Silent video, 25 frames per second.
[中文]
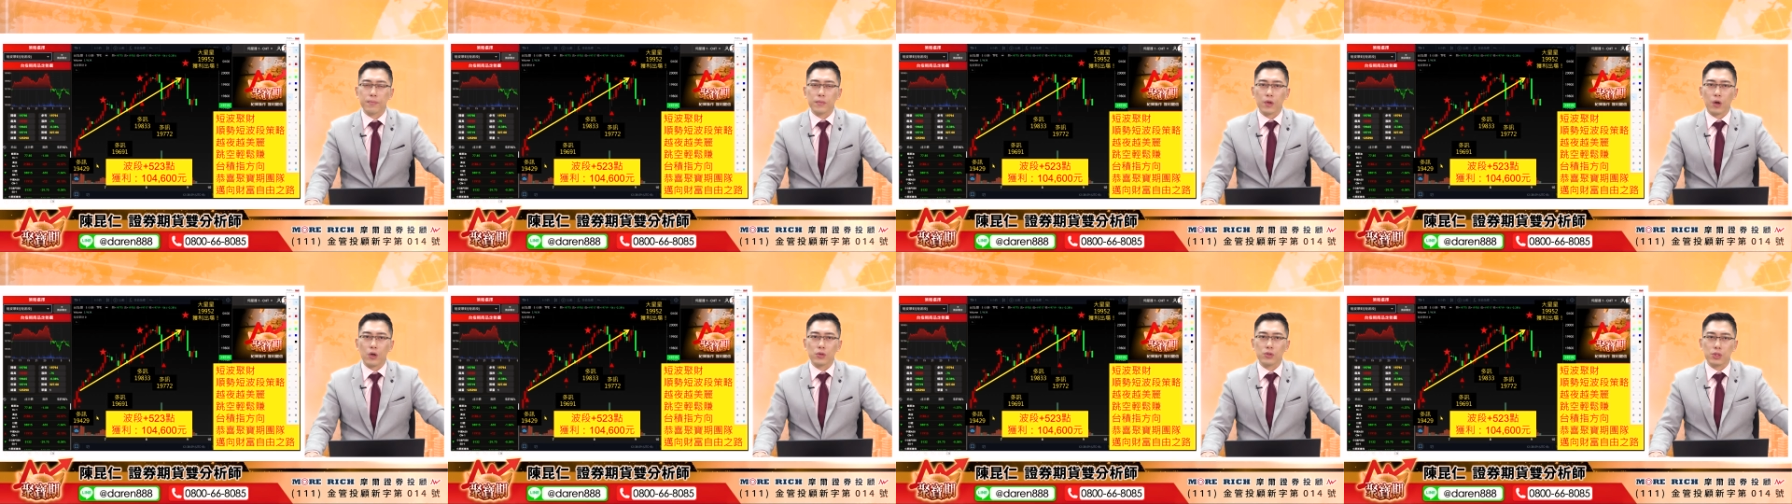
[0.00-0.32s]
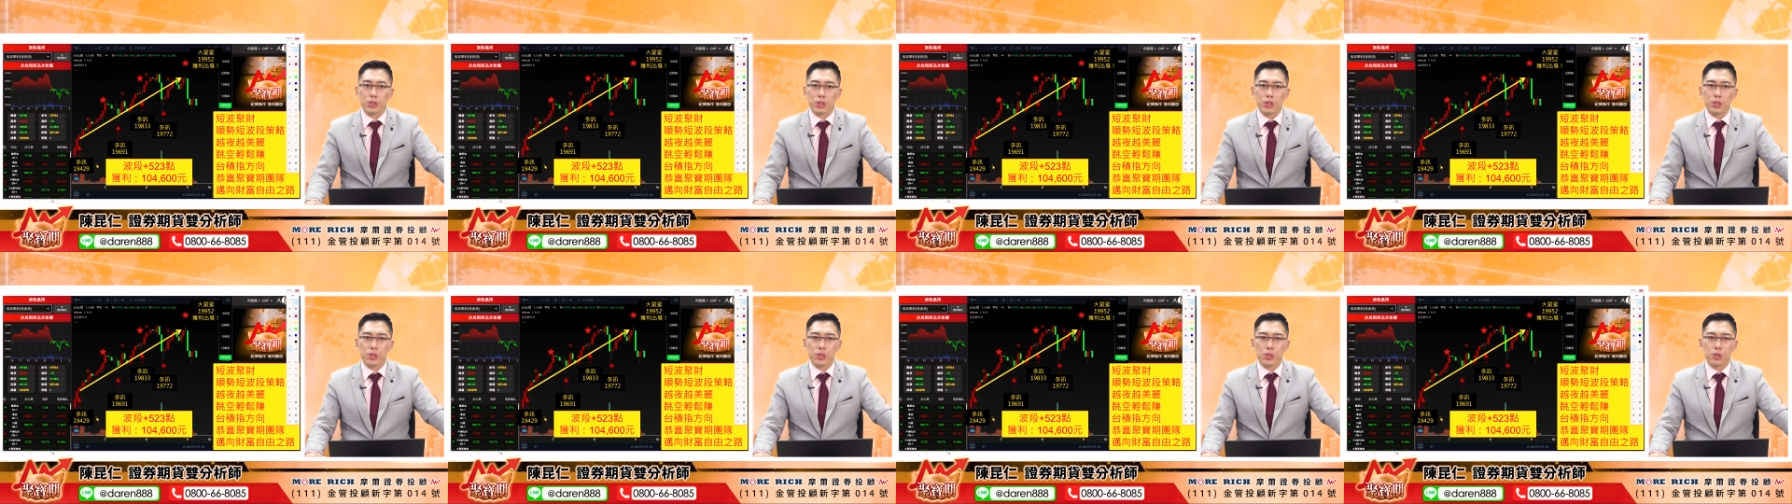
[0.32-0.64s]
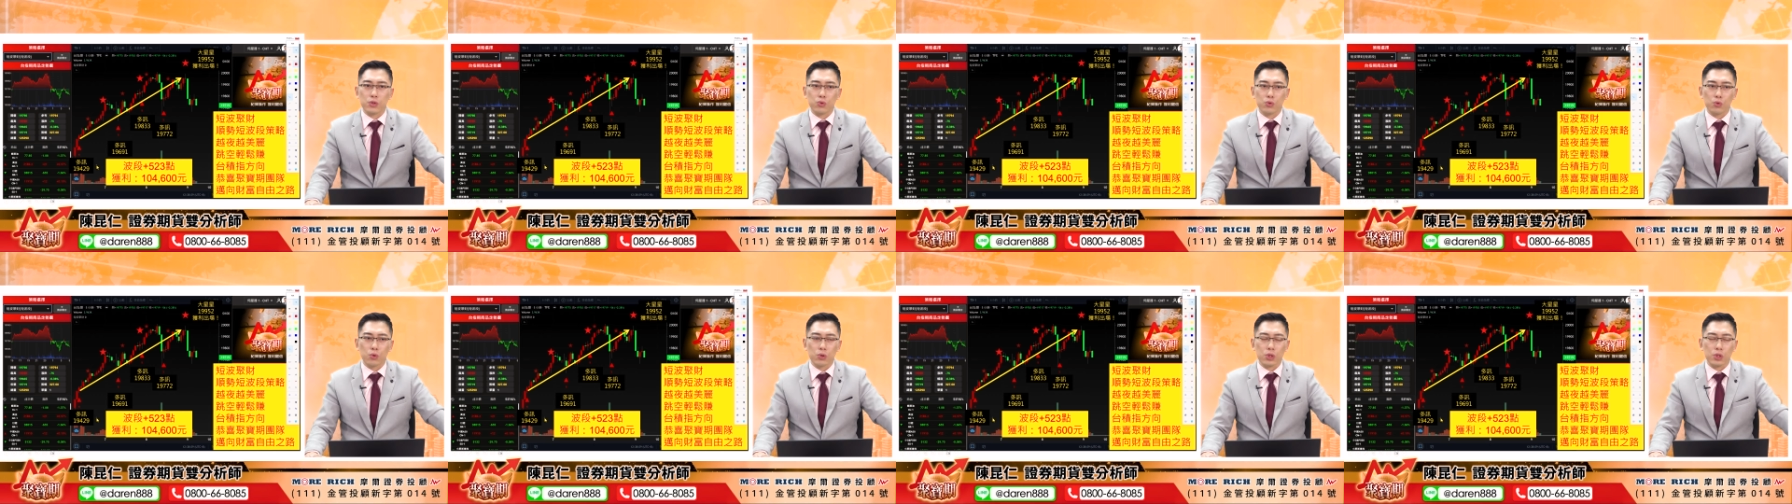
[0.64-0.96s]
哦，即使
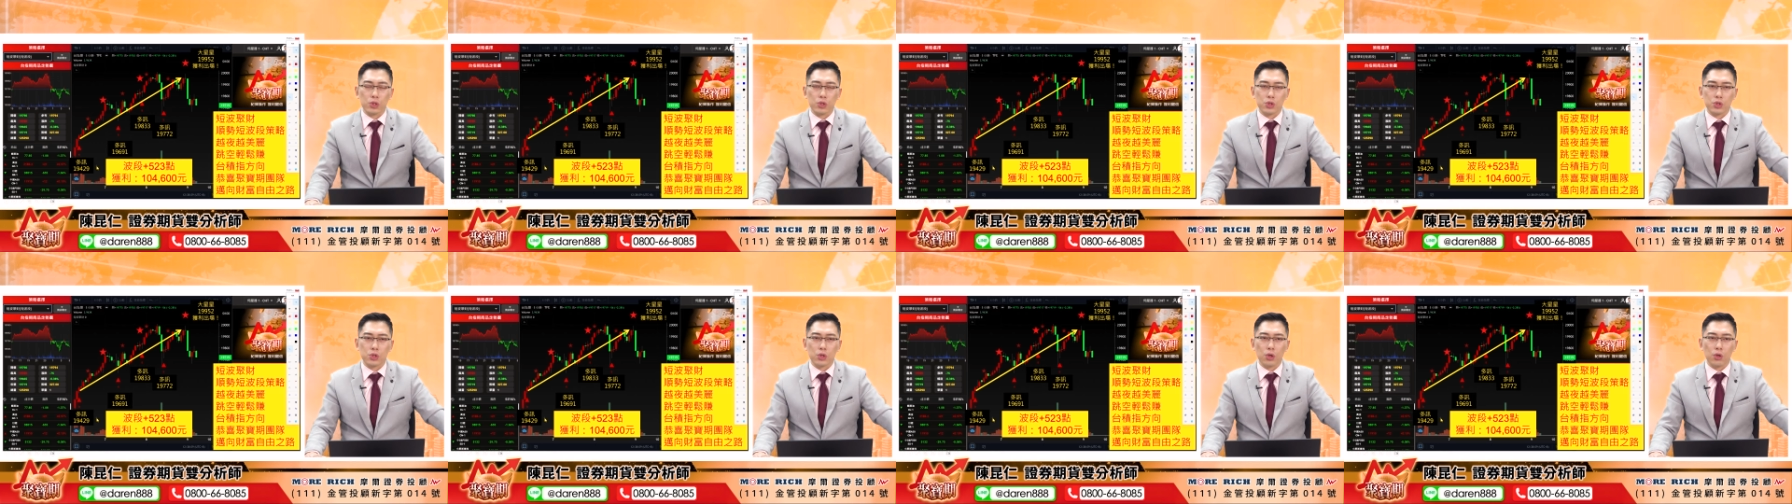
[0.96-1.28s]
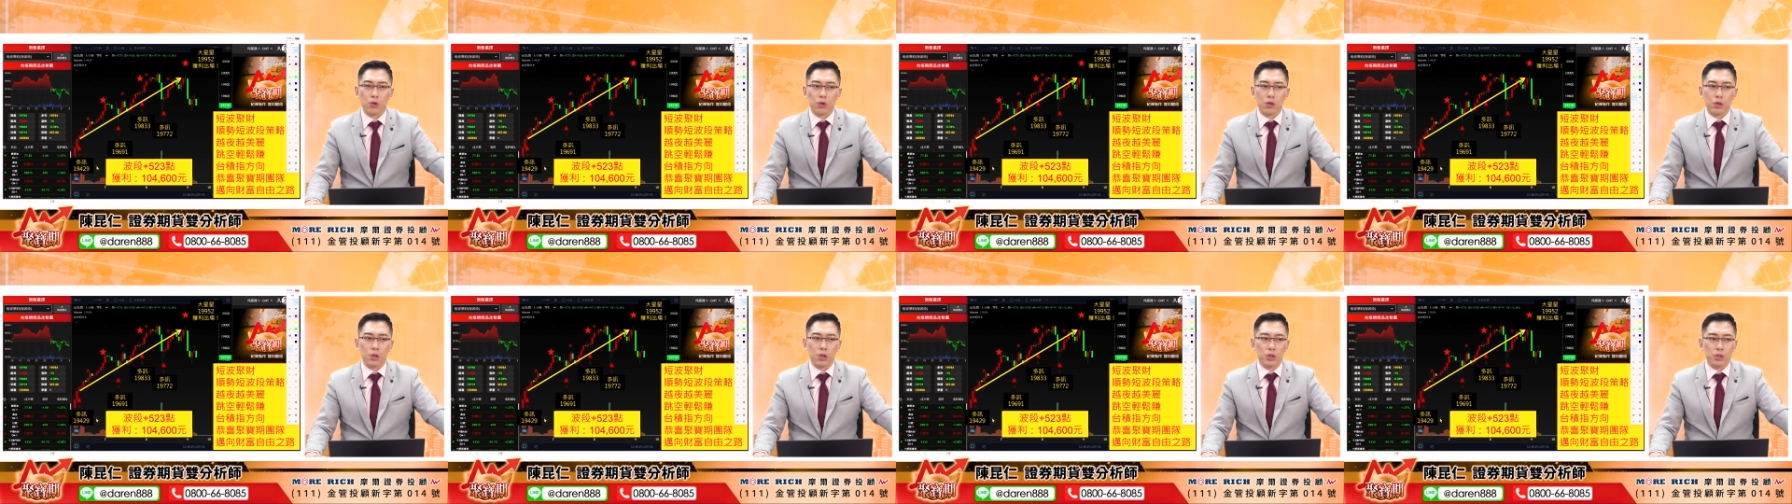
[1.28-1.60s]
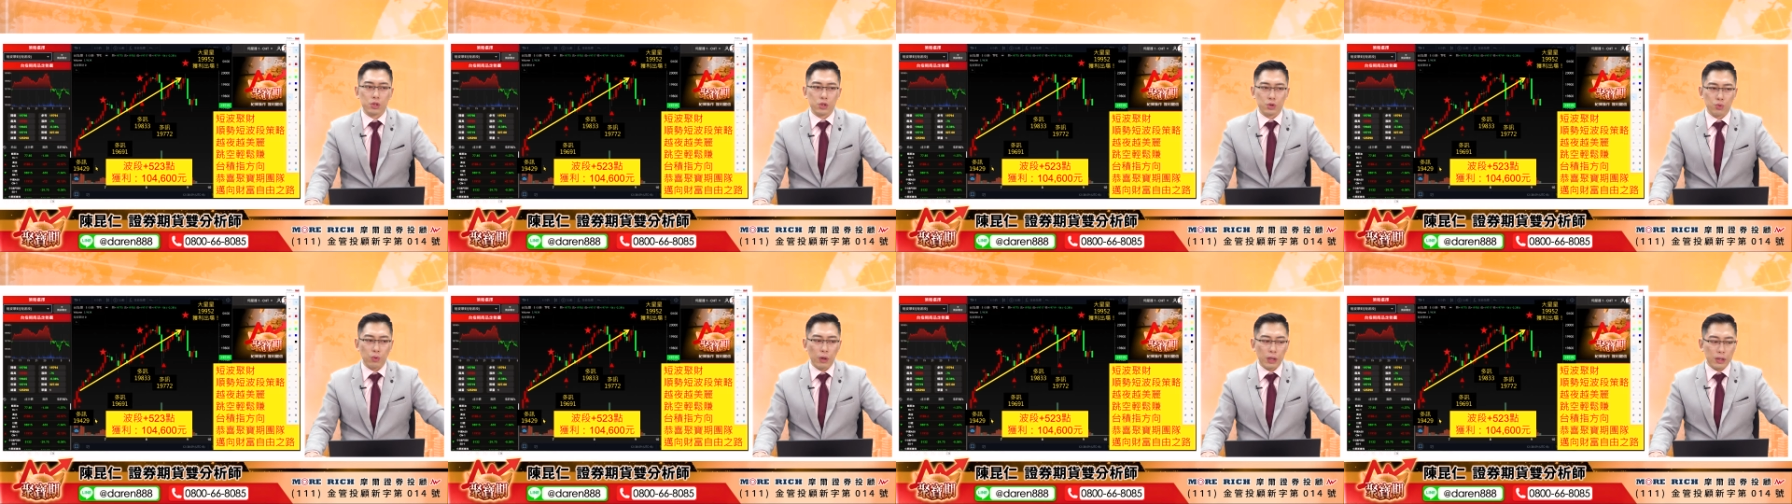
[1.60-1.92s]
如果你只有二
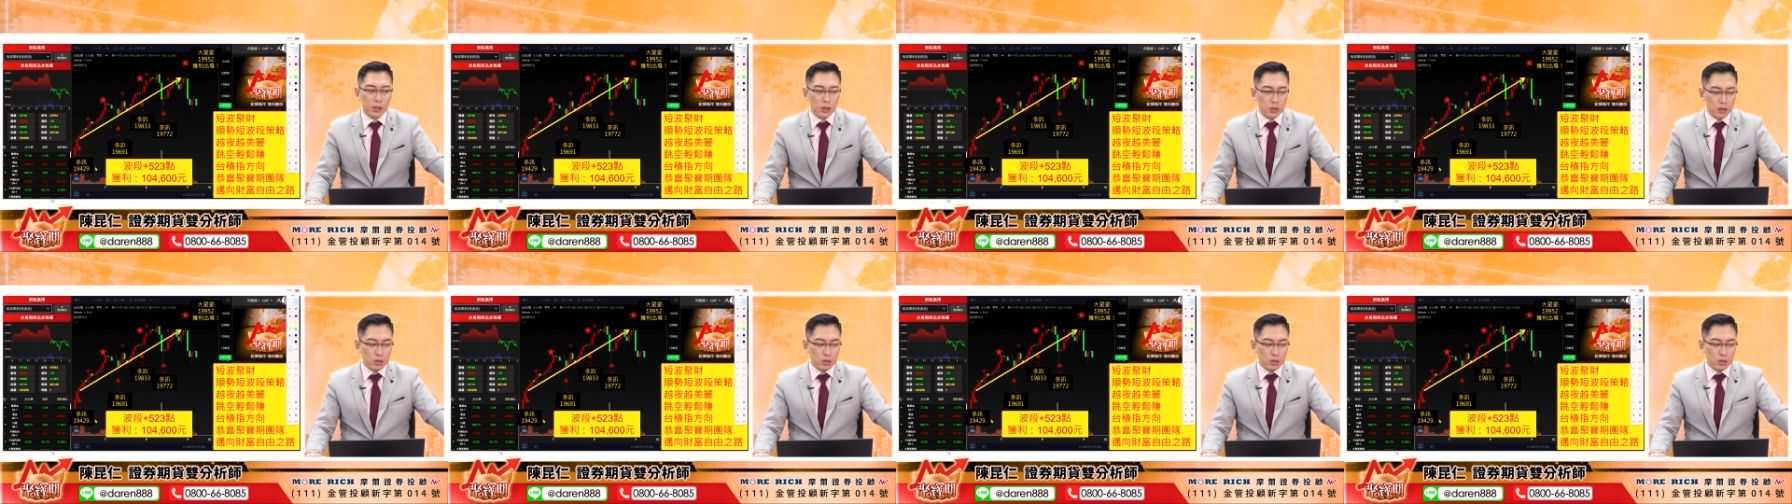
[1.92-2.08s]
十万的